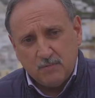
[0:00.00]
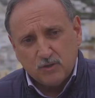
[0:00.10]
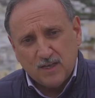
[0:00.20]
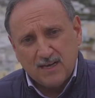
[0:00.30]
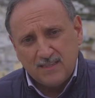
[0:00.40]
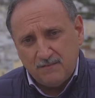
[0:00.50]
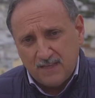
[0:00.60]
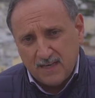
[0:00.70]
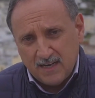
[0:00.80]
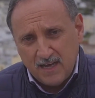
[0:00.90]
di poterla
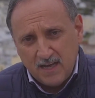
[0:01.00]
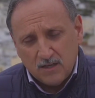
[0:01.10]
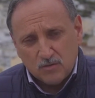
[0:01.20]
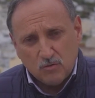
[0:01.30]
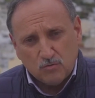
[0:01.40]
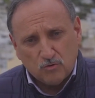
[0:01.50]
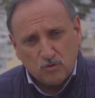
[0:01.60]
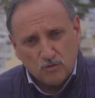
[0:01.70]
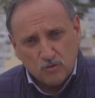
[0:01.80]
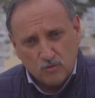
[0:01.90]
dividere
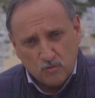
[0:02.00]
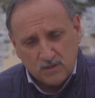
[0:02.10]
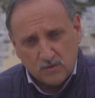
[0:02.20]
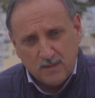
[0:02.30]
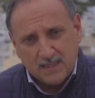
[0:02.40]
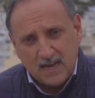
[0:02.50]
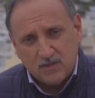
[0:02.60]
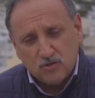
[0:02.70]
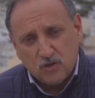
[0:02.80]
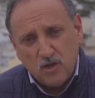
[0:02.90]
sotto questo
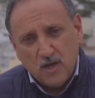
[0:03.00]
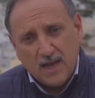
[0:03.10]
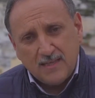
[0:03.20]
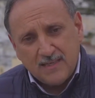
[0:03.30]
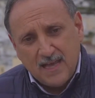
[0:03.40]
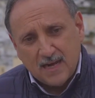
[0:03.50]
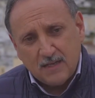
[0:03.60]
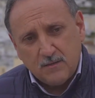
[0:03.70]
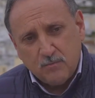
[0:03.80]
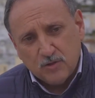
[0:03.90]
metraggio e di, dar,
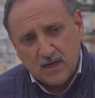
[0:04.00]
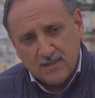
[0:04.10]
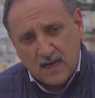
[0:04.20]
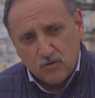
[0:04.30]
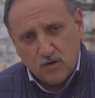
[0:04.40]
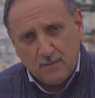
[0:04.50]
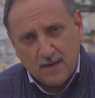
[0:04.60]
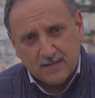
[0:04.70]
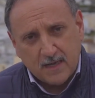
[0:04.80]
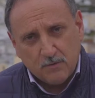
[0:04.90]
di poterle dare una
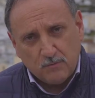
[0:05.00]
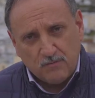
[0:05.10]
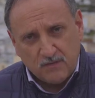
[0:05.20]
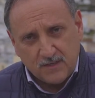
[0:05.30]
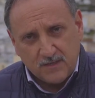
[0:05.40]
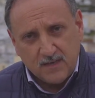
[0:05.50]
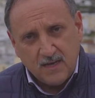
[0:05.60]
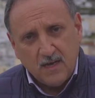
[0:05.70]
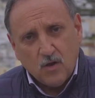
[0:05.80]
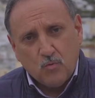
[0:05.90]
parte ai propri figli.
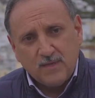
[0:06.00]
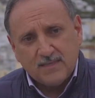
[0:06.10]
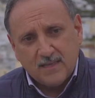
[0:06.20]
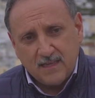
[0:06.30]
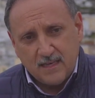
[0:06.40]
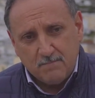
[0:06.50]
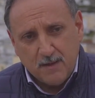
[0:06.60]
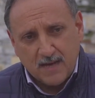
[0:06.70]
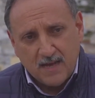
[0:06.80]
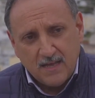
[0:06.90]
Questa
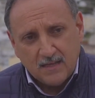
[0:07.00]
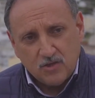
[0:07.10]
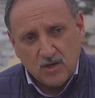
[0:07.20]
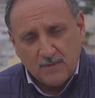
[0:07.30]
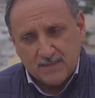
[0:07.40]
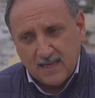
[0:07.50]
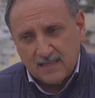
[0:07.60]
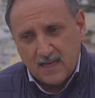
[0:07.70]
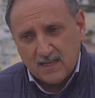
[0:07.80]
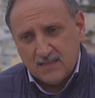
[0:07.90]
delibera diciamo, è
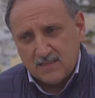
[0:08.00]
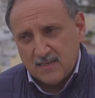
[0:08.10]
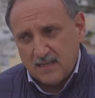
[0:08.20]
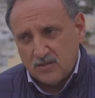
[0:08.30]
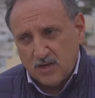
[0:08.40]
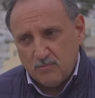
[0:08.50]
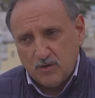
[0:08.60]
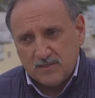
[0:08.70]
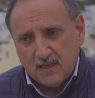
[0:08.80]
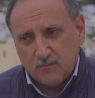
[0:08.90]
stata anch'essa, diciamo,
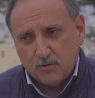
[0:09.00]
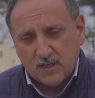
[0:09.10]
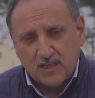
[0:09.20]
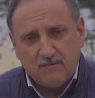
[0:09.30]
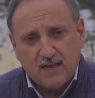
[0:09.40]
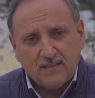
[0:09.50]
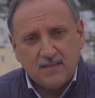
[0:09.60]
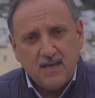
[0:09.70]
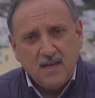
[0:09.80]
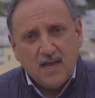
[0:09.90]
non è stata portata
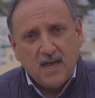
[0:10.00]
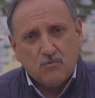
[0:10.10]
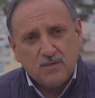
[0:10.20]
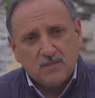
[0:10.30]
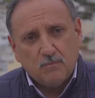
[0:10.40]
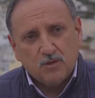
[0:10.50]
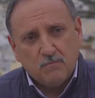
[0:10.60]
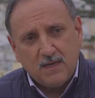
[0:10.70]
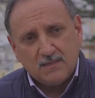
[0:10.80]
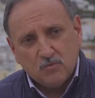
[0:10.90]
avanti e questo
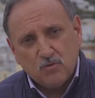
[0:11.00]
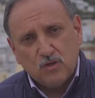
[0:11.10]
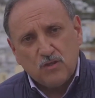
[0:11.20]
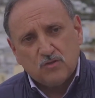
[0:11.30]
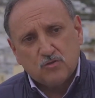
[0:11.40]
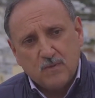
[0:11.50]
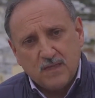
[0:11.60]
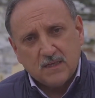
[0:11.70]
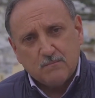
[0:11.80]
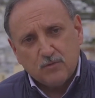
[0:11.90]
potrebbe essere uno degli
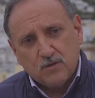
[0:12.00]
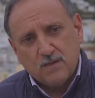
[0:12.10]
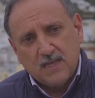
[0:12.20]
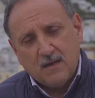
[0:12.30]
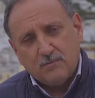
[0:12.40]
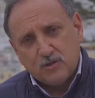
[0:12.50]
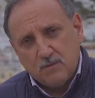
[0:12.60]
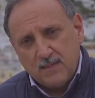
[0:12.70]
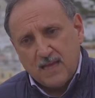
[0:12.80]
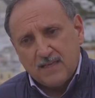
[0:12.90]
strumenti che potrebbe dare la
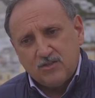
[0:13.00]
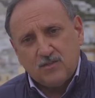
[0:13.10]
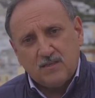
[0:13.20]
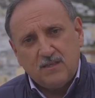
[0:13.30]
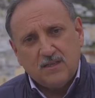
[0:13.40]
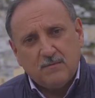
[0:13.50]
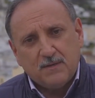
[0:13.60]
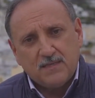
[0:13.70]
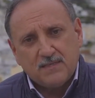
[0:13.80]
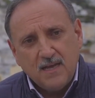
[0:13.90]
possibilità ai cittadini
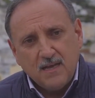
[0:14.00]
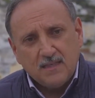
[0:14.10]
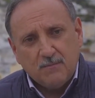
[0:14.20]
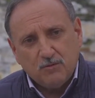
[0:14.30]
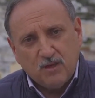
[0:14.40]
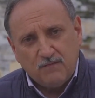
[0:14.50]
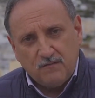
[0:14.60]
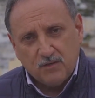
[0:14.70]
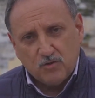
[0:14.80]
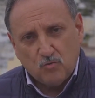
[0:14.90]
capresi di poter
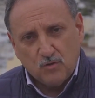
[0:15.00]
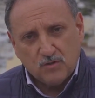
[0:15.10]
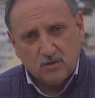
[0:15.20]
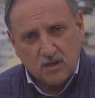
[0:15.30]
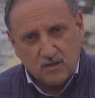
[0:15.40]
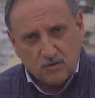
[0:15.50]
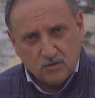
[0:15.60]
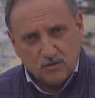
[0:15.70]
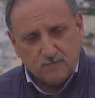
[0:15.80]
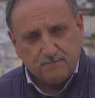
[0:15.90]
vivere su questo
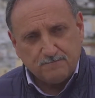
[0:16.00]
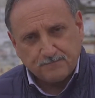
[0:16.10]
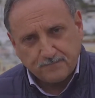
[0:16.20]
territorio.